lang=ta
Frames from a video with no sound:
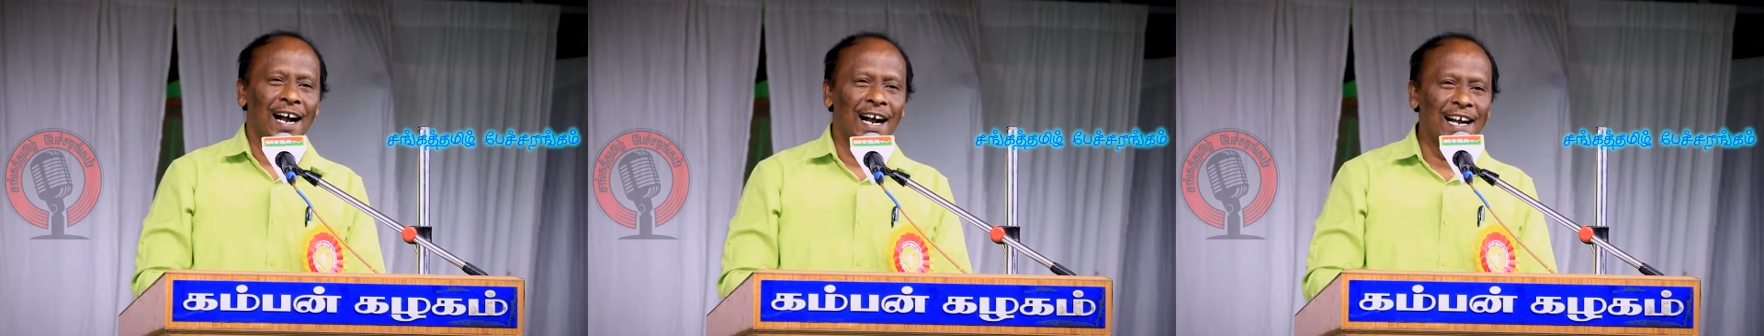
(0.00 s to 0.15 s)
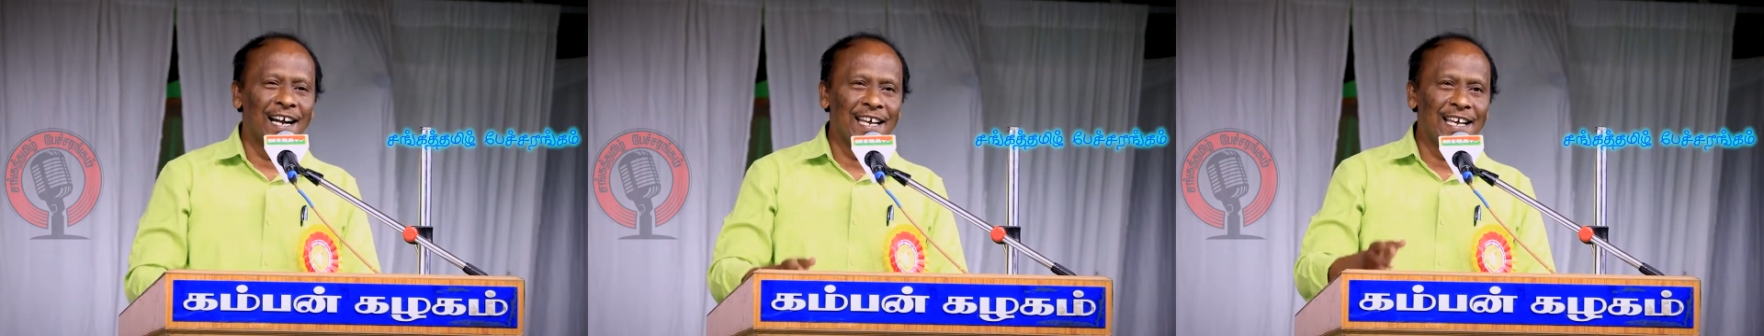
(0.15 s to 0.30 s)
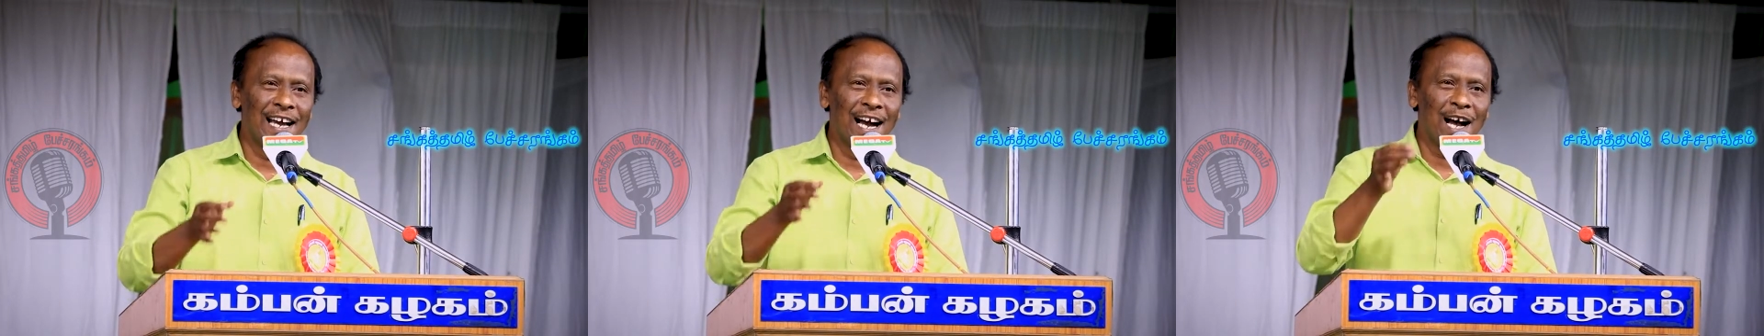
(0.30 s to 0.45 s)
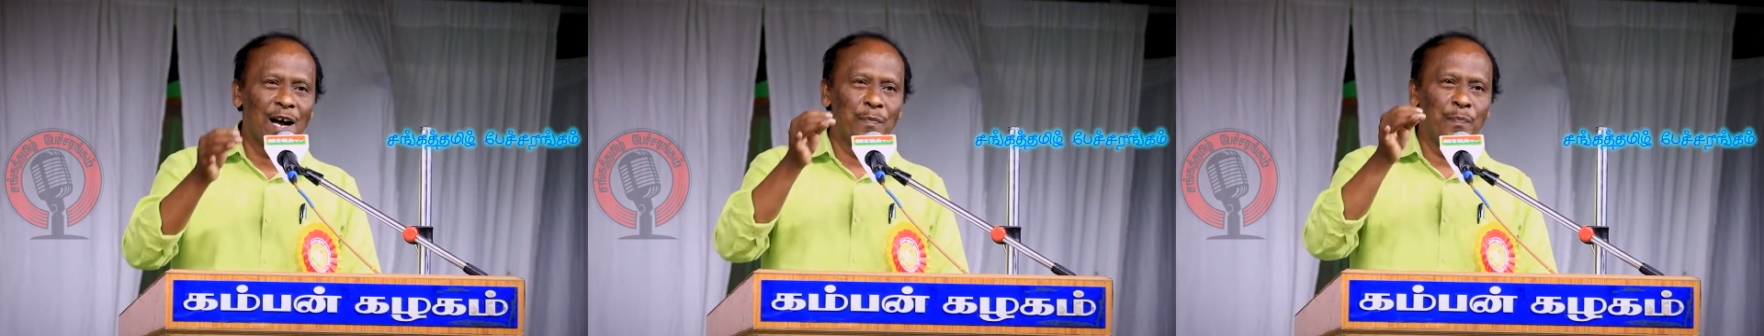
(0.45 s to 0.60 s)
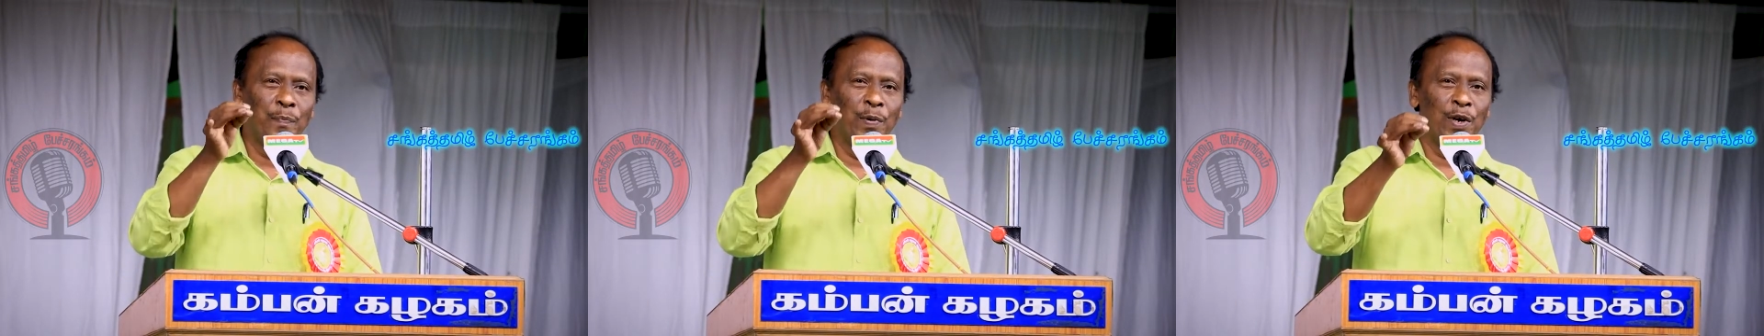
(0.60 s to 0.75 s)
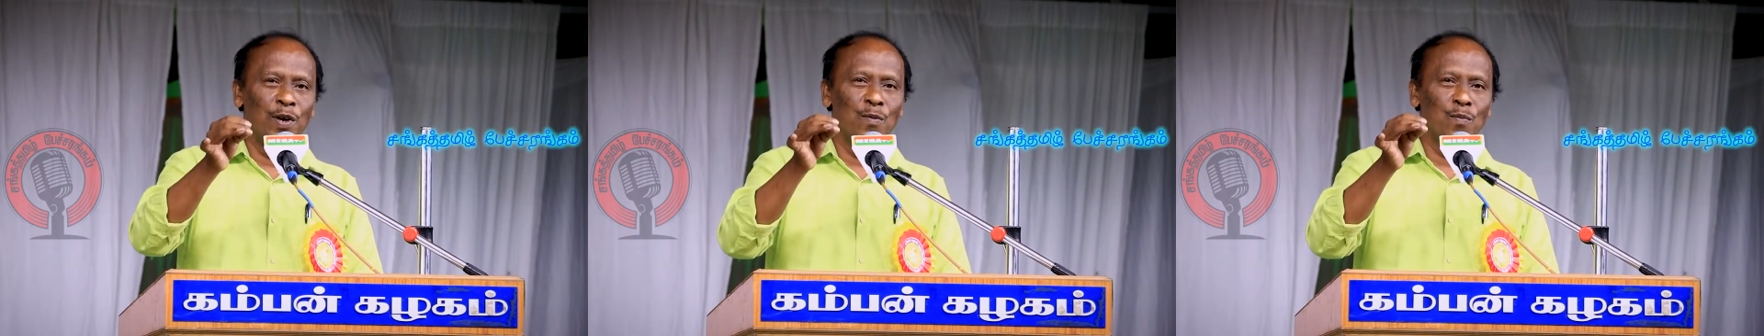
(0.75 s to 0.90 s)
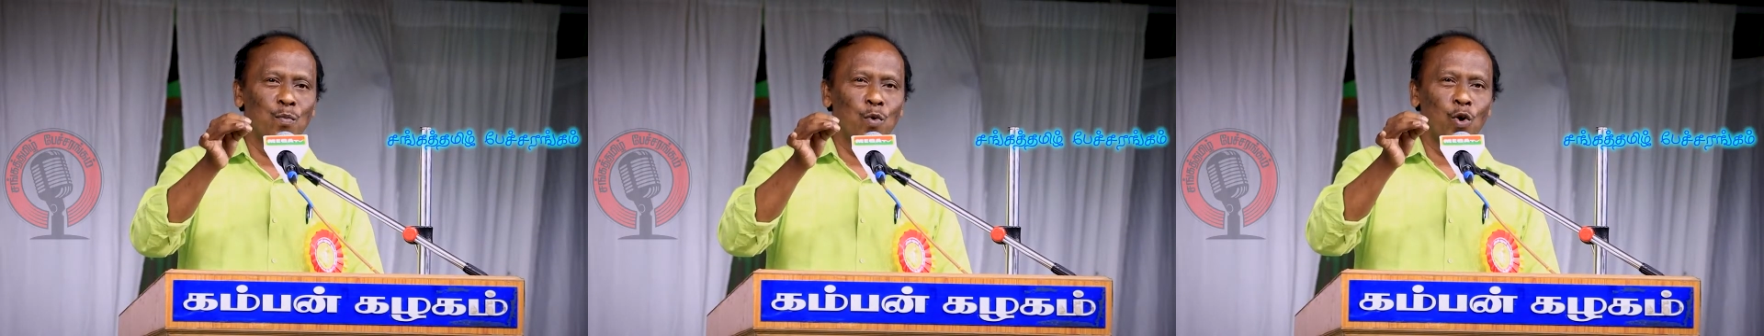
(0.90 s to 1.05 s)
அழியா
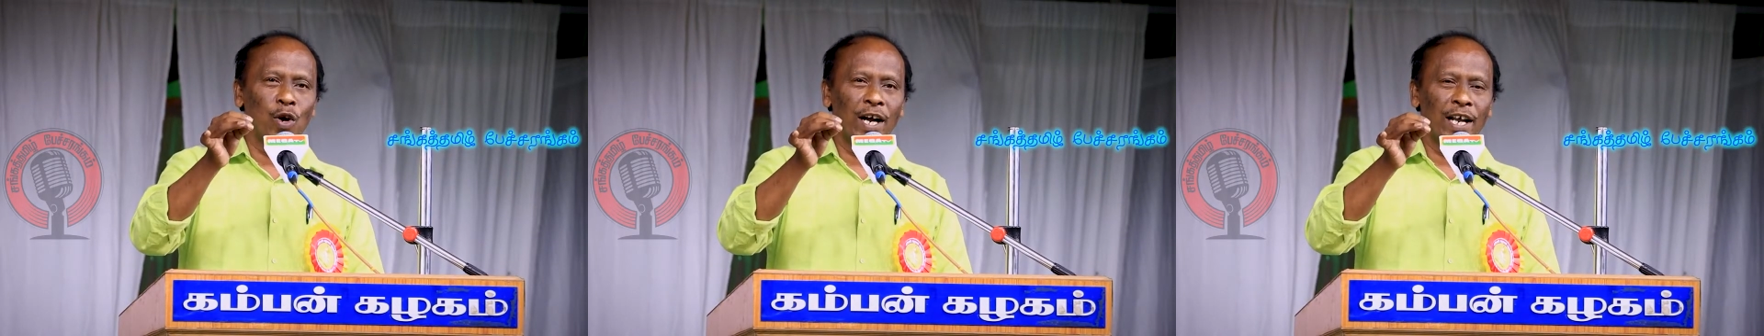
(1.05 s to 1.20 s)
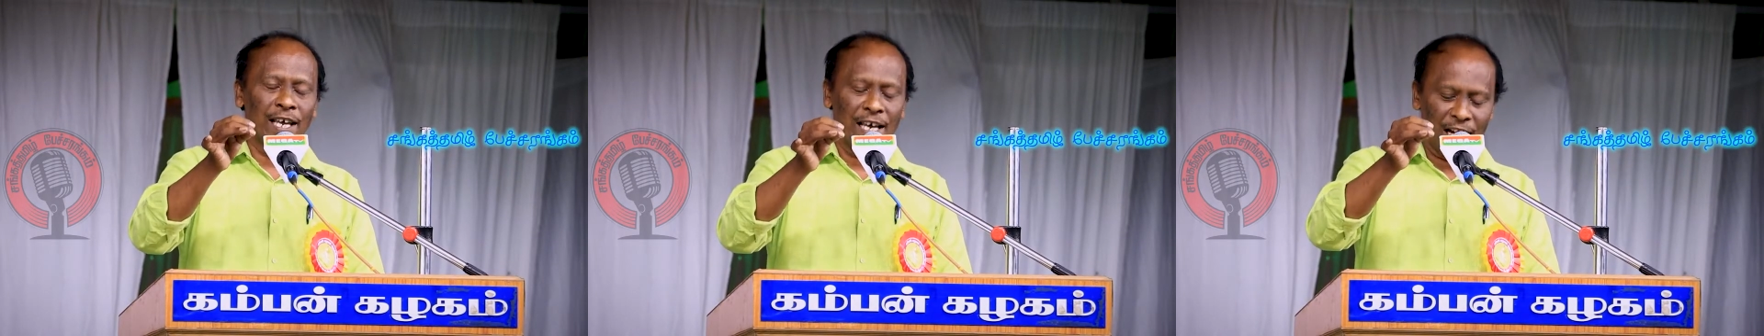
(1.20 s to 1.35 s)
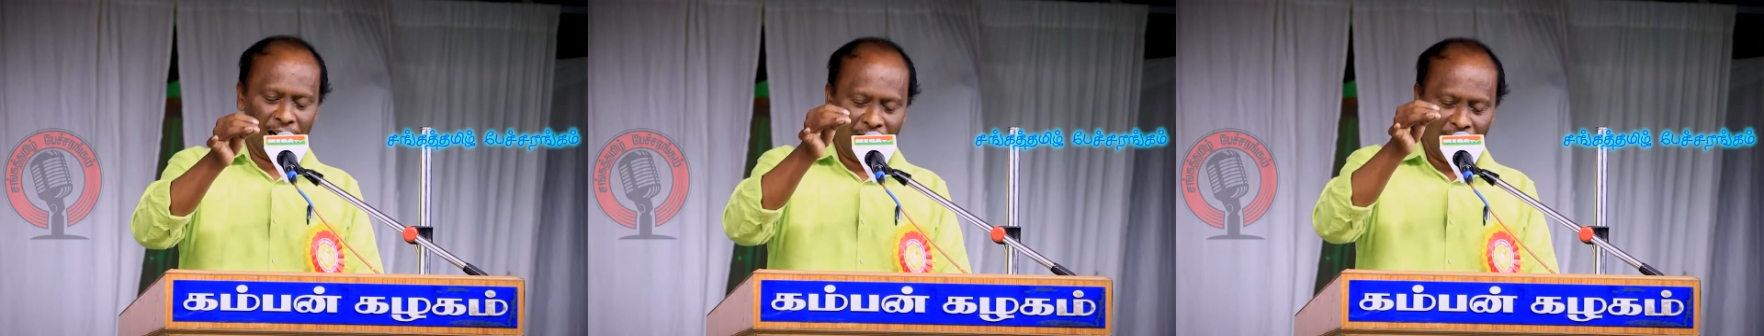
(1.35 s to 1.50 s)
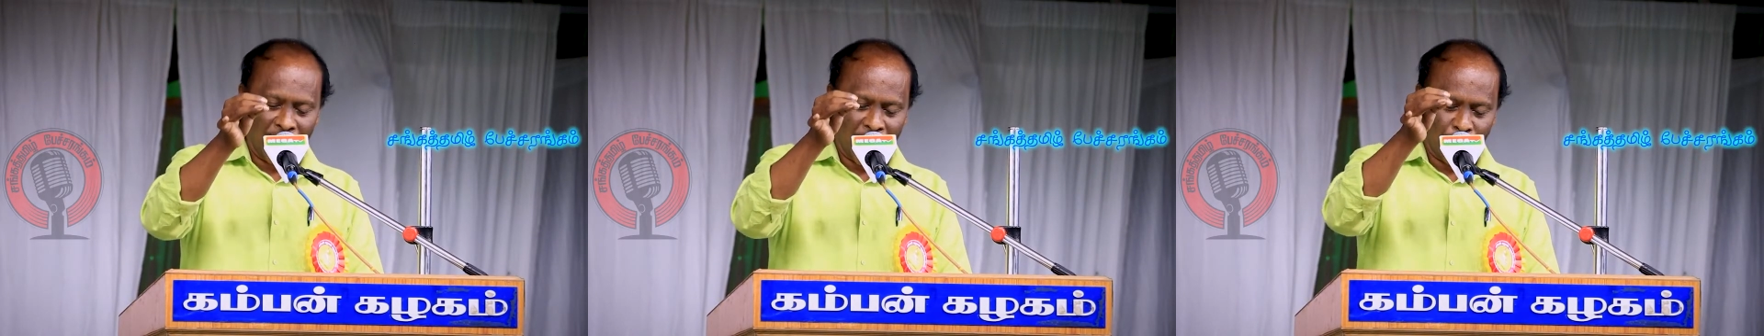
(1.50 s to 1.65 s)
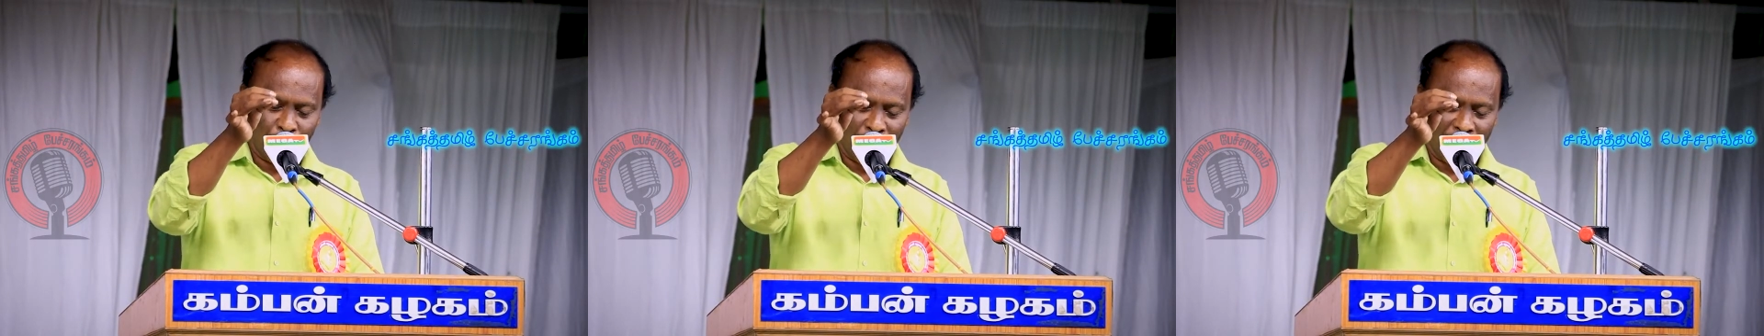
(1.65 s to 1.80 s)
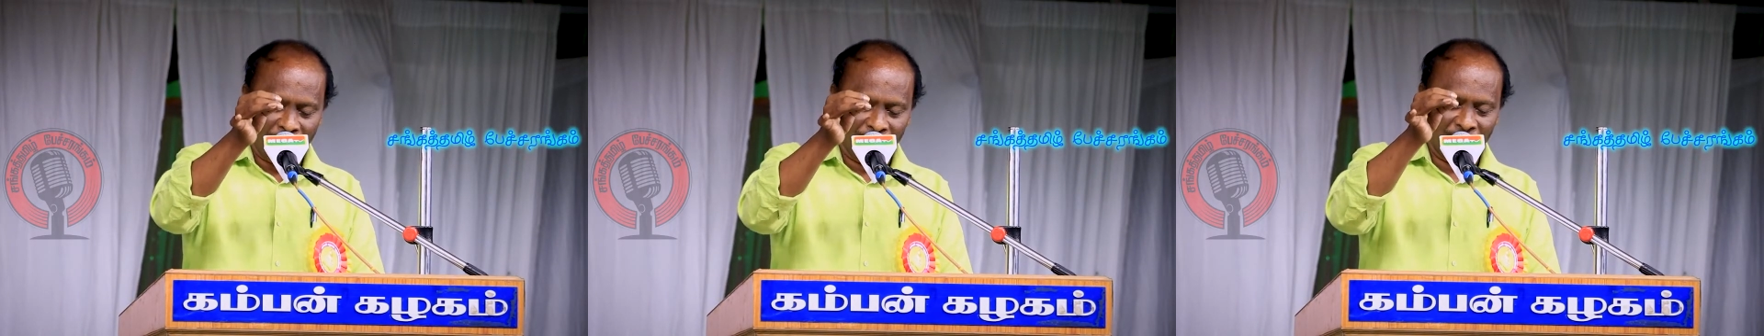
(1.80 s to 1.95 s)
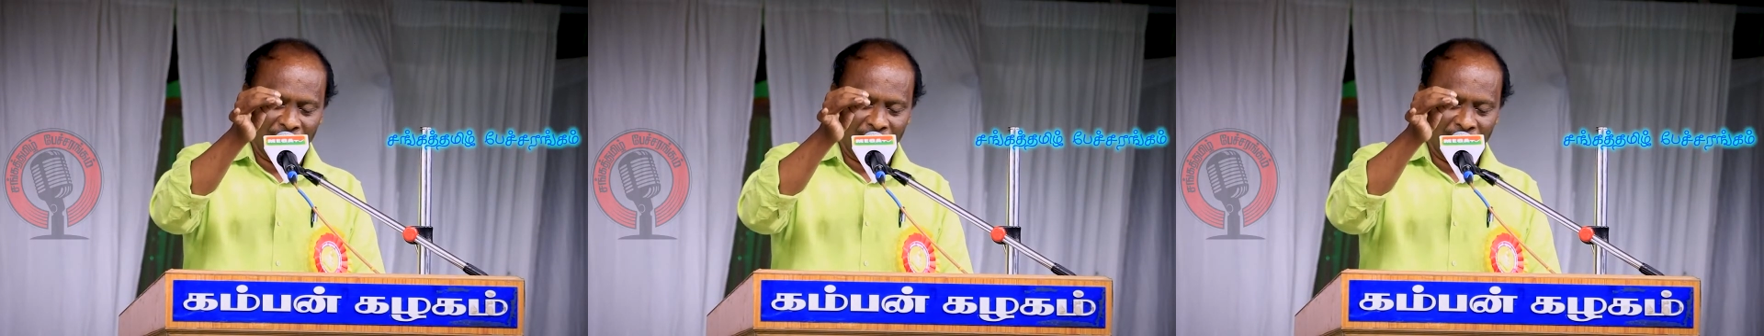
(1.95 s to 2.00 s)
பெரும்புகழையெல்லாம்